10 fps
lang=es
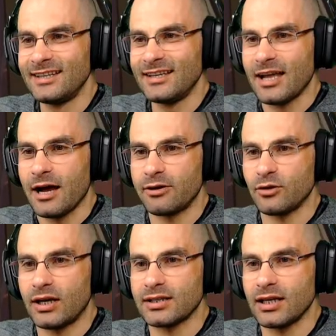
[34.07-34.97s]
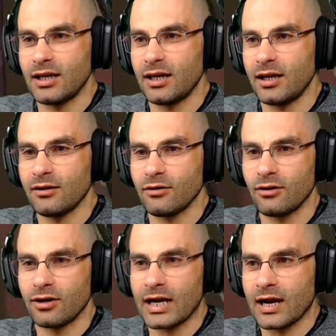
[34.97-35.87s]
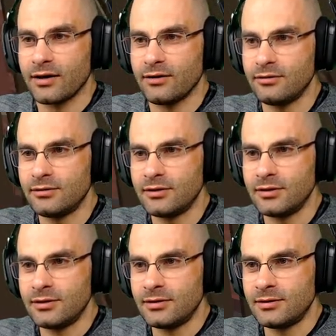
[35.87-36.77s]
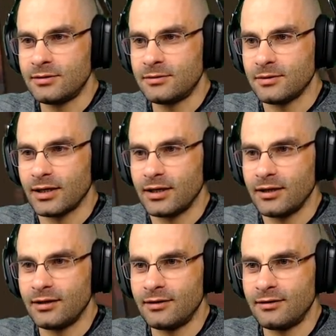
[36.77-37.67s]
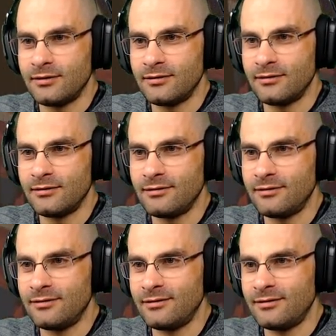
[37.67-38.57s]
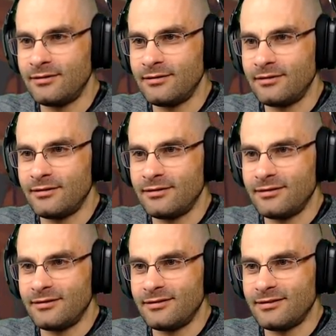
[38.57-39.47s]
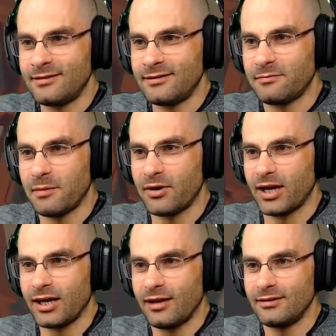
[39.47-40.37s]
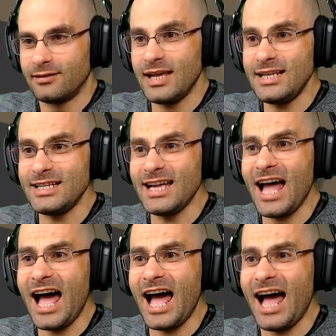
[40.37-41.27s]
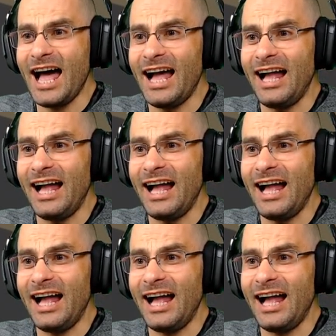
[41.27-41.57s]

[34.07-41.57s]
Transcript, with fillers: A ver, tú eres eh, color caca, ¿no? Sí. Vale. Y te voy a agarrar. Ven por aquí. ¡Ya!